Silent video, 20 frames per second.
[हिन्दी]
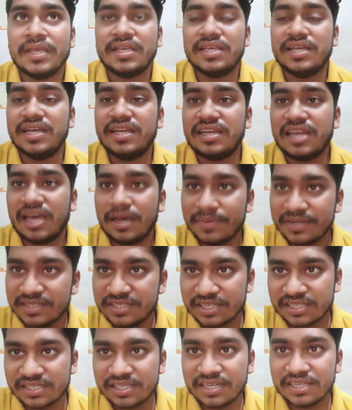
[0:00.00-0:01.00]
या
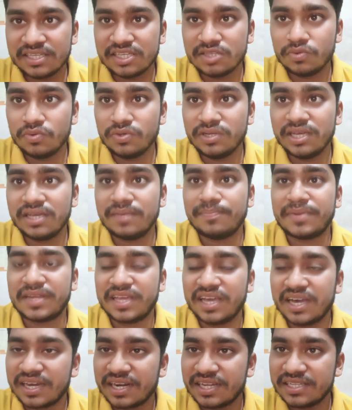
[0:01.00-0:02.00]
इलाहाबाद जंक्शन की दूरियाँ
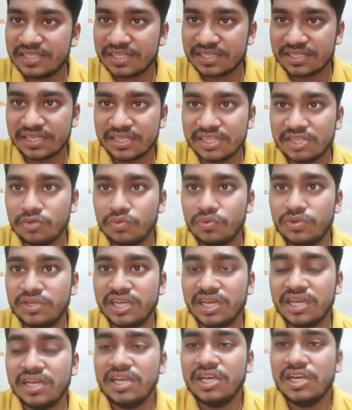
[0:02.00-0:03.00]
प्रयागराज जंक्शन की
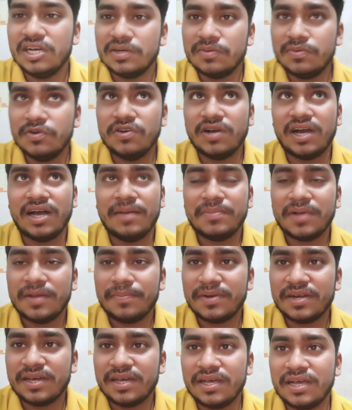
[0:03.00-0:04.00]
दूरियाँ वो आपका
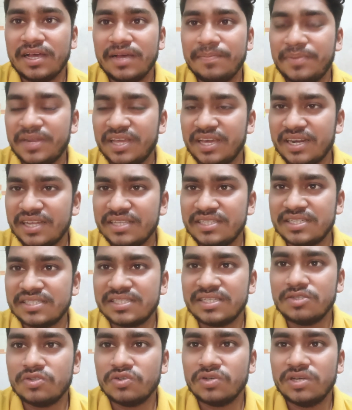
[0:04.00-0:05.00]
प्रयागराज
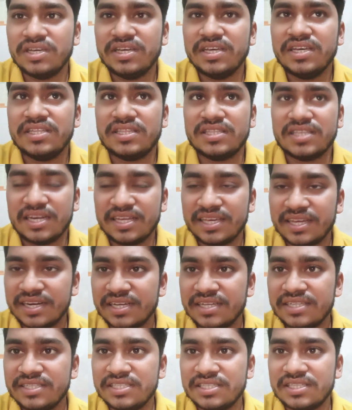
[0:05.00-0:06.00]
जंक्शन जो है
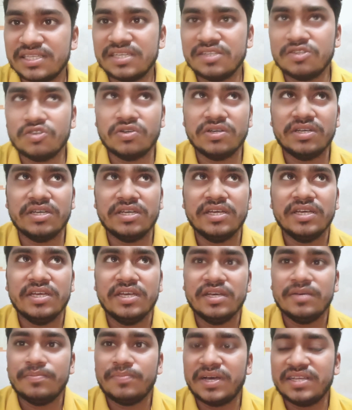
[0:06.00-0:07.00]
तिलेरगंज से जो है
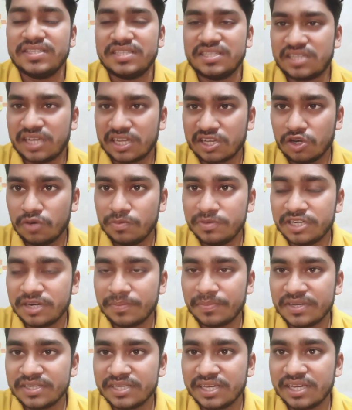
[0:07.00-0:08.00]
पाँच से छः
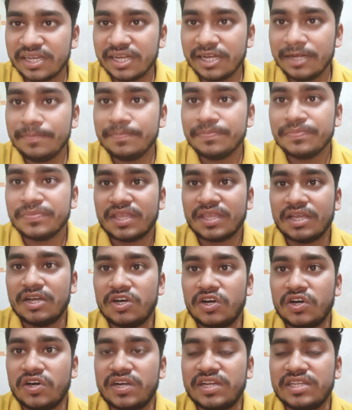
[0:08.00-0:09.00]
किलोमीटर पड़ जाएगा
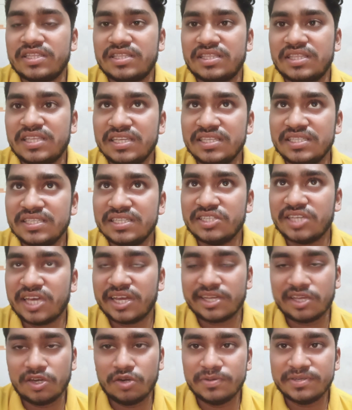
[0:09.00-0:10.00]
और तीन से
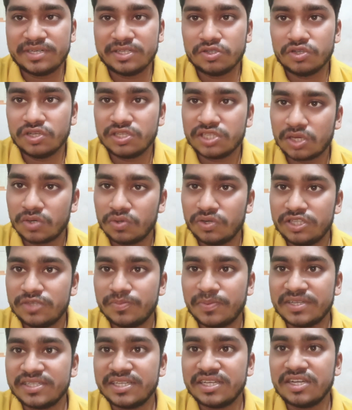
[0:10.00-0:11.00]
चार किलोमीटर जो है
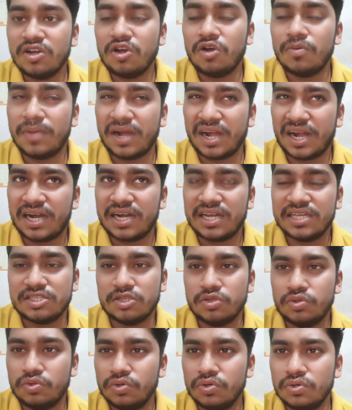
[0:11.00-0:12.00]
से पड़ जाएगा और बघाड़ा
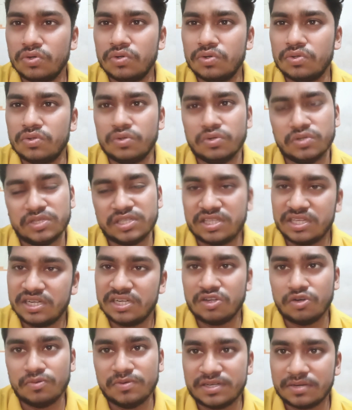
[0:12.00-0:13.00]
से दो दो से
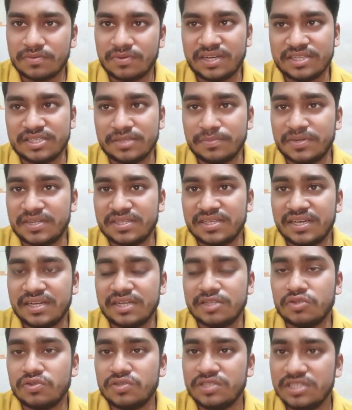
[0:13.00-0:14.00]
तीन किलोमीटर वहाँ से पड़
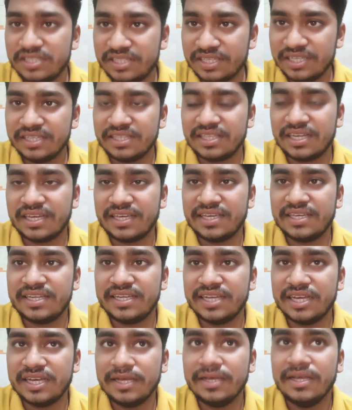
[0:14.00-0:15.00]
जाएगा तो ये इतना
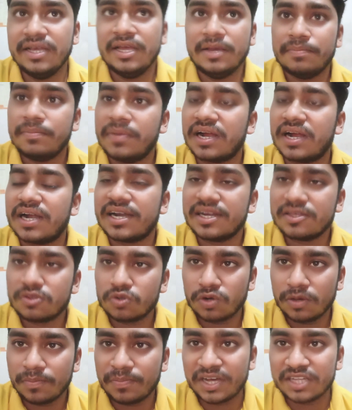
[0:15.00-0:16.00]
एरिया है बघाड़ा
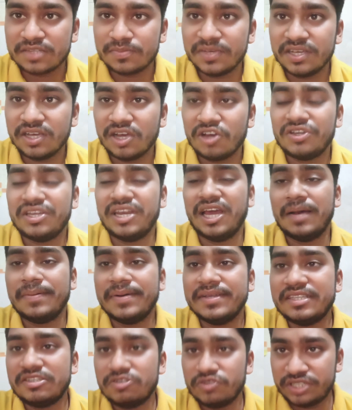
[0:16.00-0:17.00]
थोड़ा पास में और
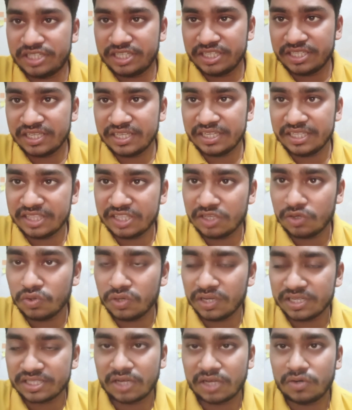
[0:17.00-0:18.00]
इलाहाबाद यूनिवर्सिटी से इन तीनों
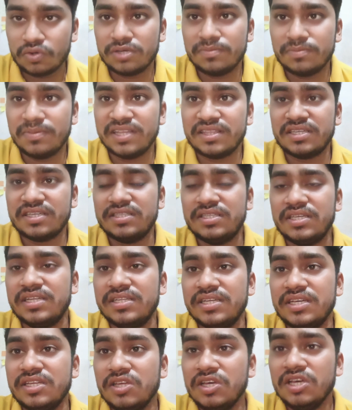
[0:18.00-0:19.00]
स्थानों की बात की
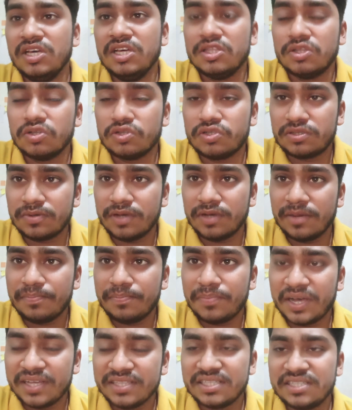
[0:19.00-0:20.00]
दिया जाए तो
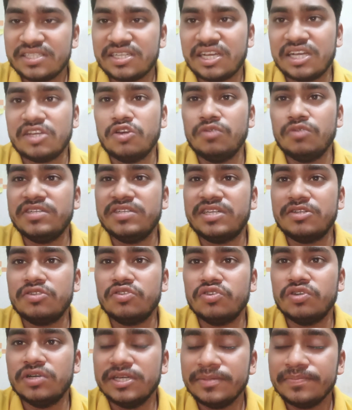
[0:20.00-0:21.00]
पाँच से छः किलोमीटर
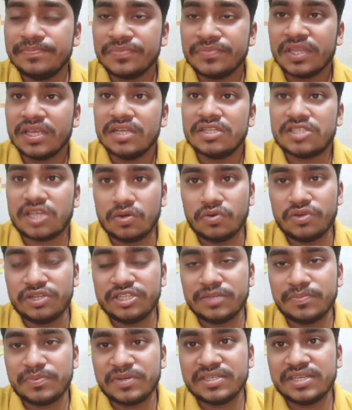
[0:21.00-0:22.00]
जो है
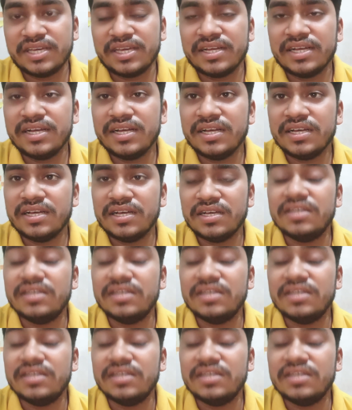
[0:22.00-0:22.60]
सलोरी से पड़ जाएगा